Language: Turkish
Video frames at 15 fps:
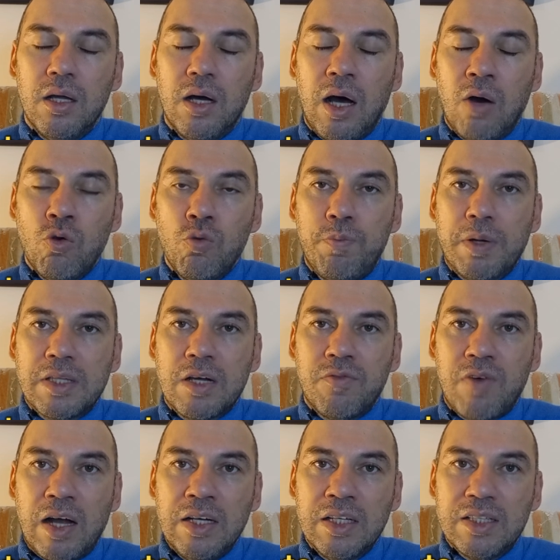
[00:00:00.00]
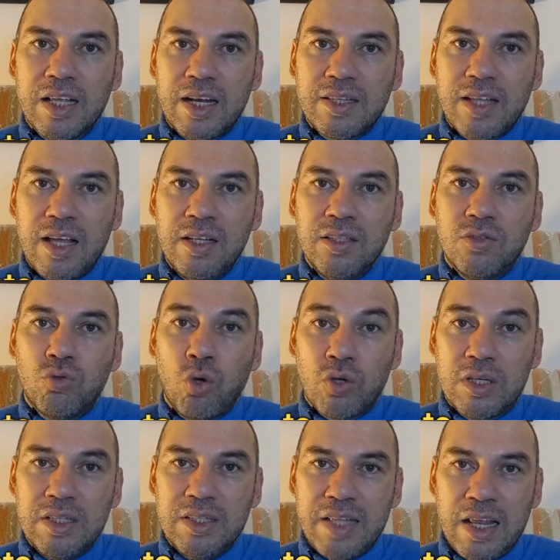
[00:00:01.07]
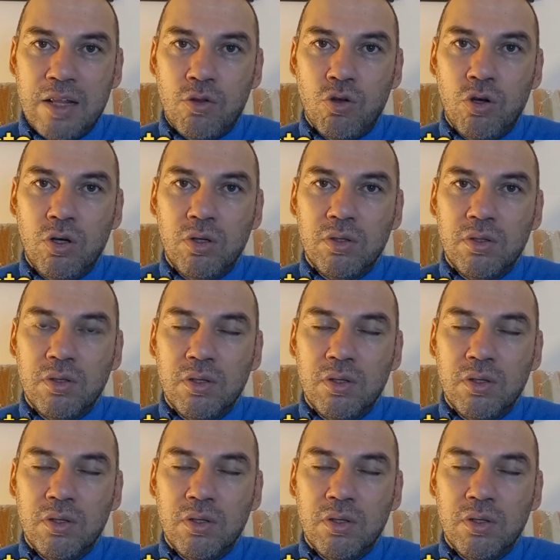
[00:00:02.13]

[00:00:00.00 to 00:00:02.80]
Avrupa'da varlıklara dayalı token deniliyor.